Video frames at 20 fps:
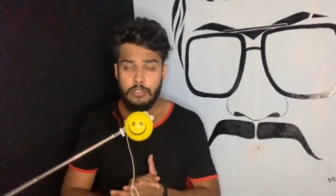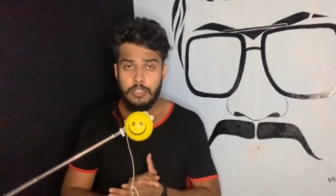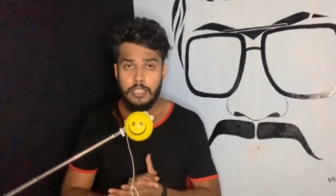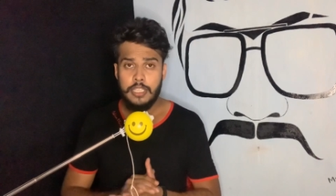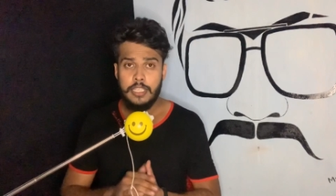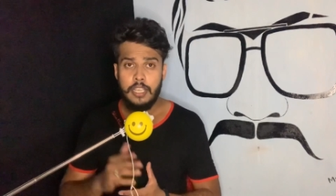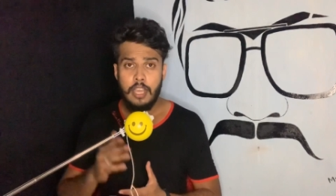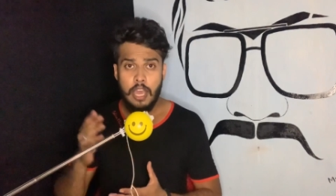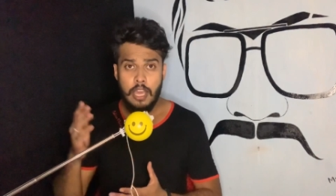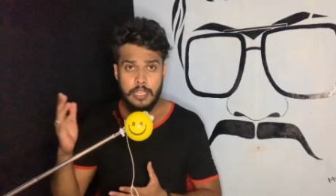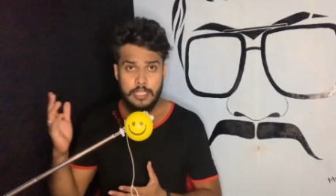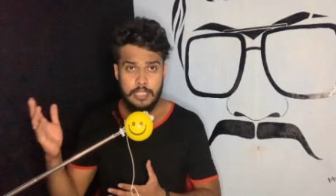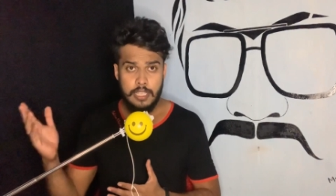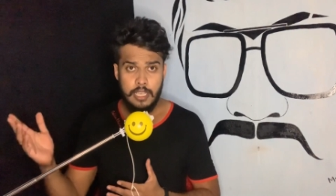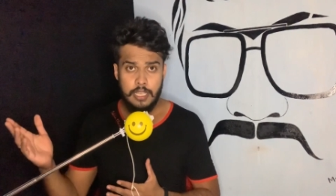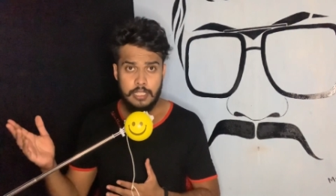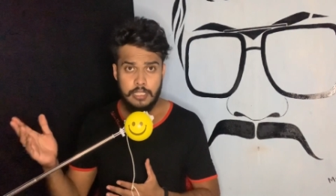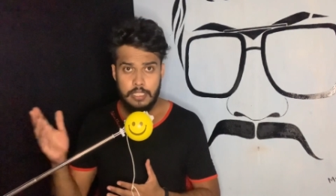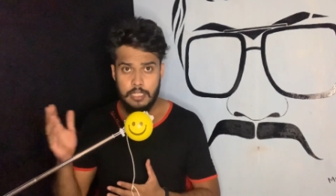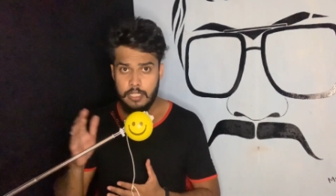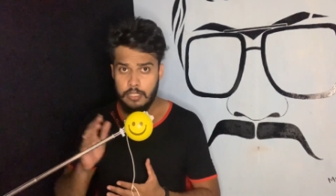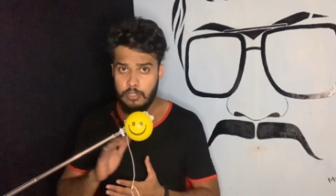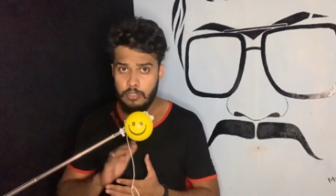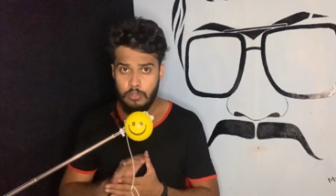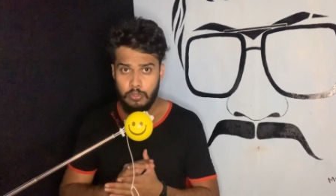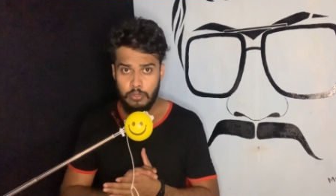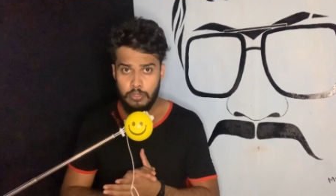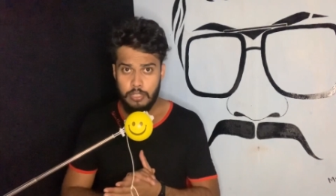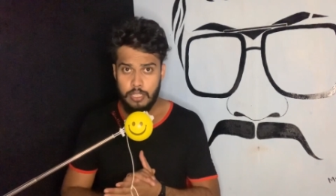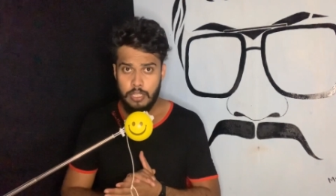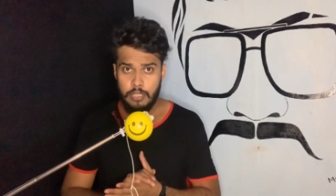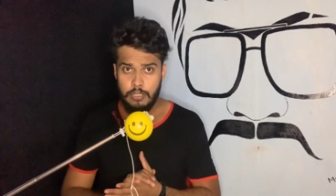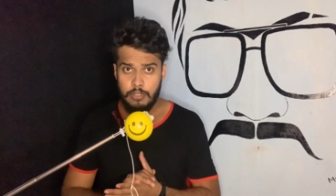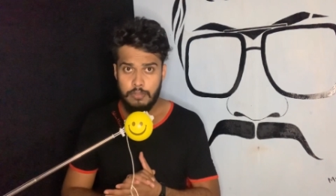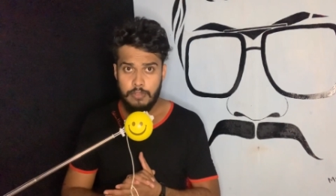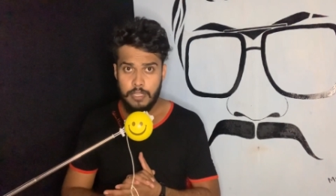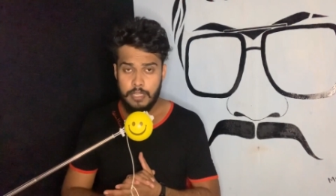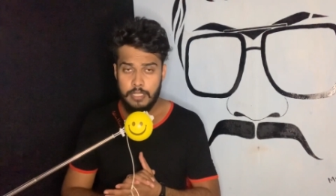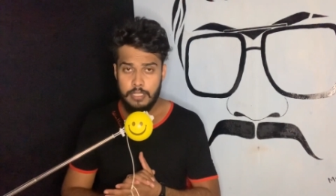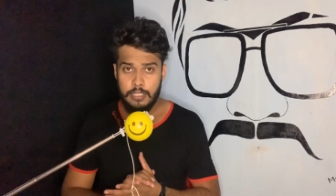சொல்லி அரசாங்கத்திலிருந்து உத்தரவு
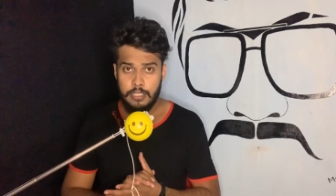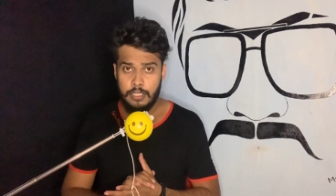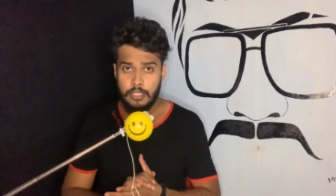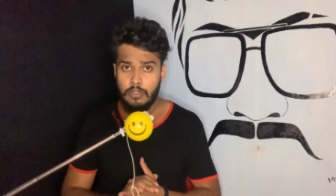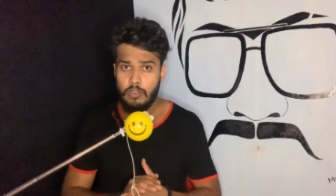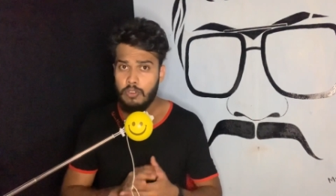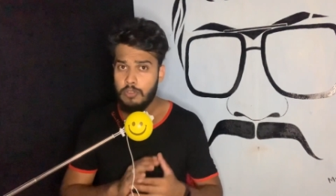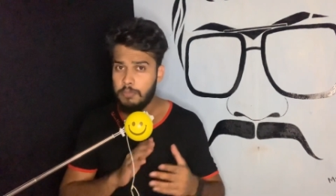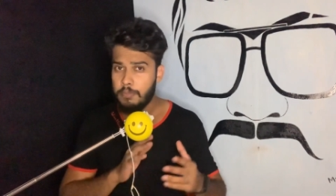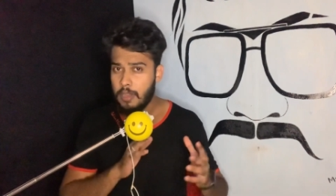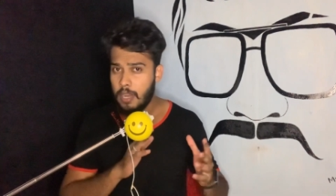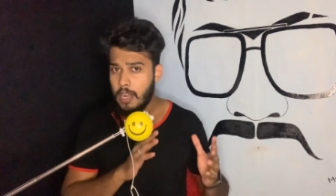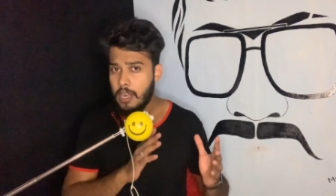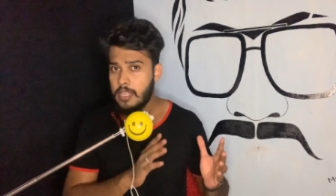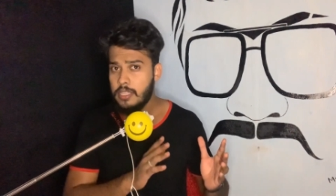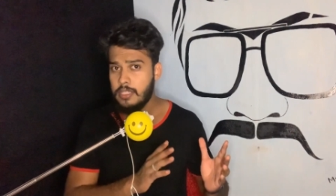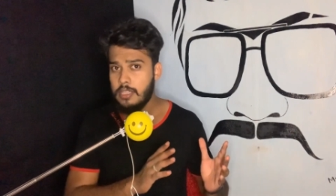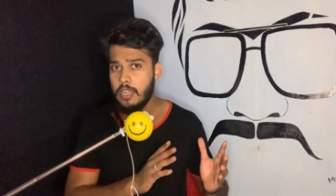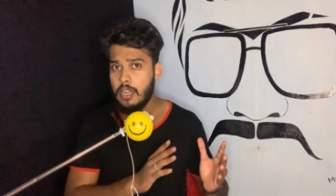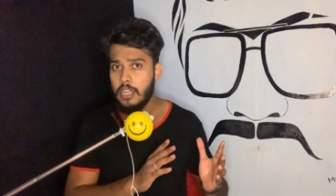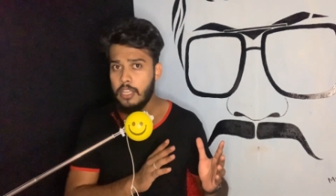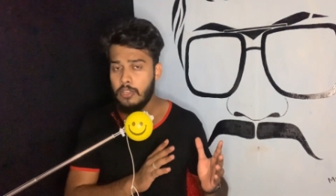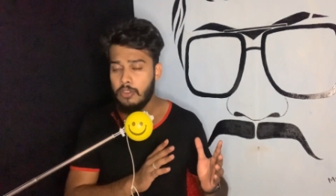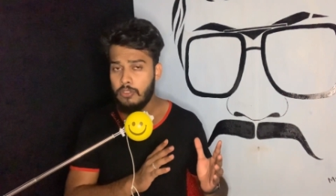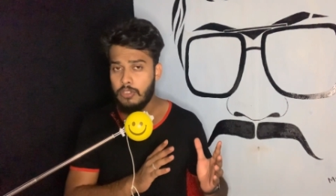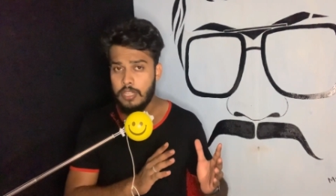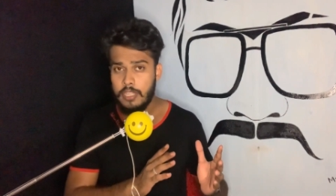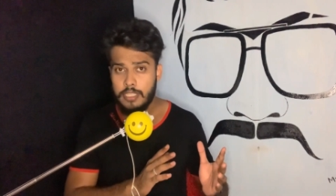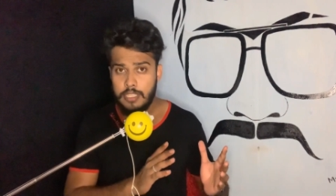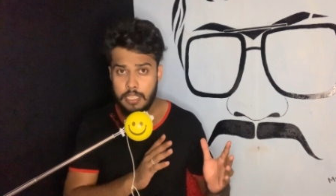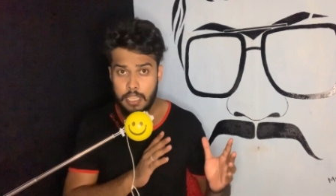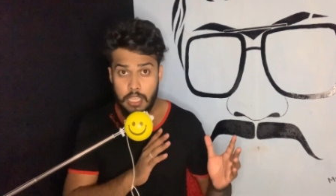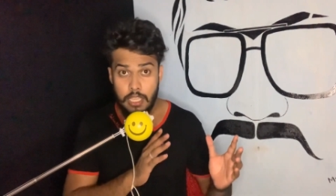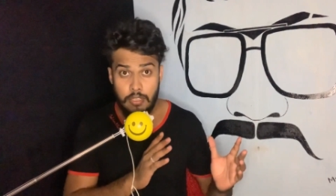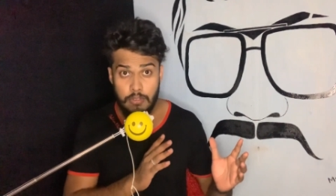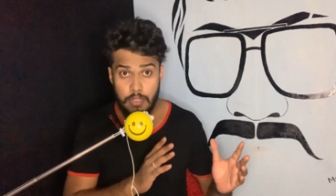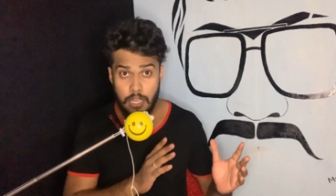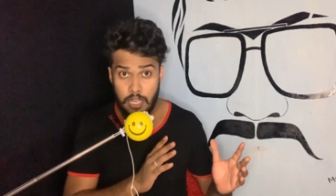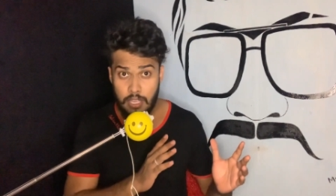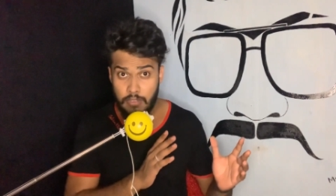வருது ஒரு பாடசாலை ஒன்றில்
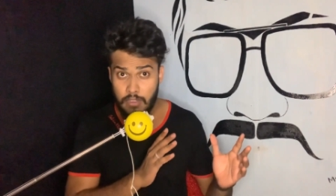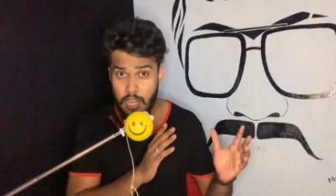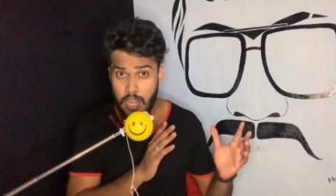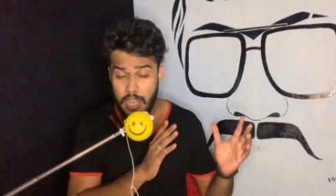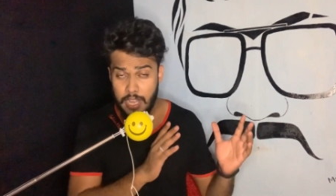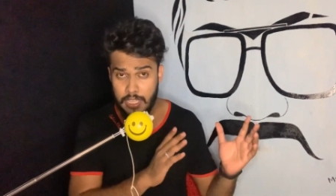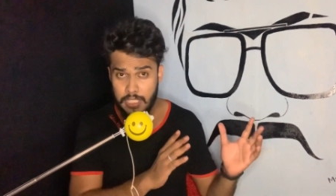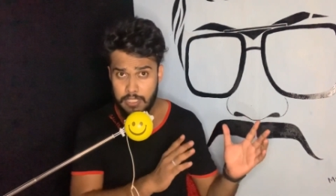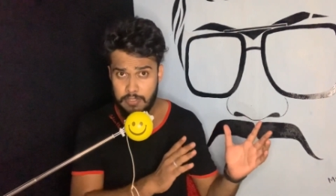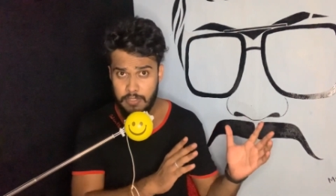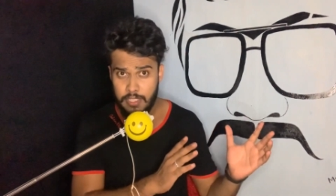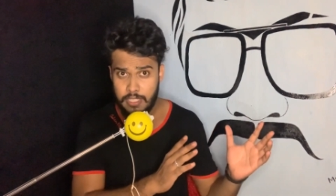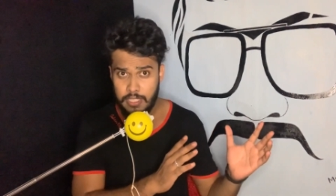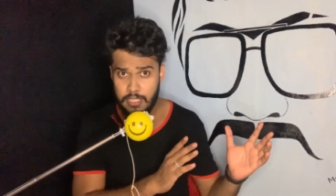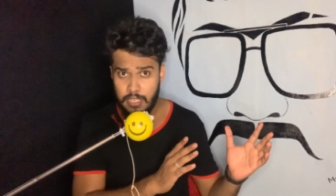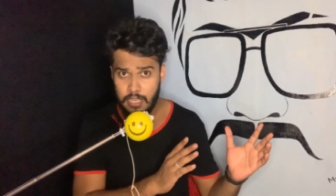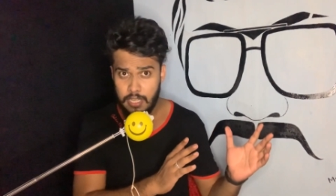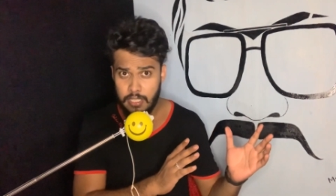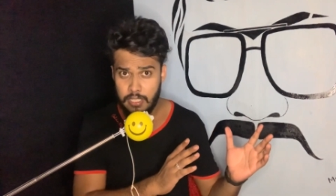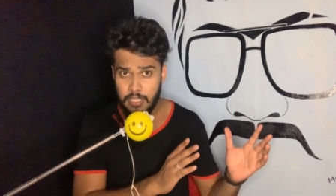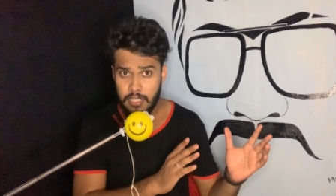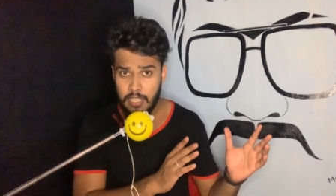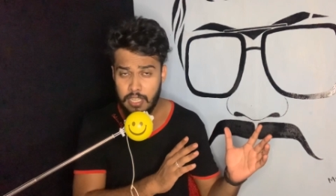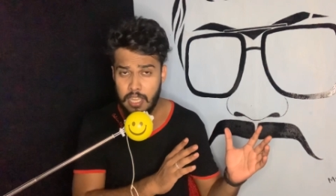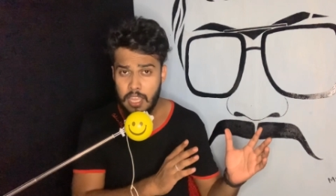சேகுவராவை அடைச்சி வைக்கிறாங்க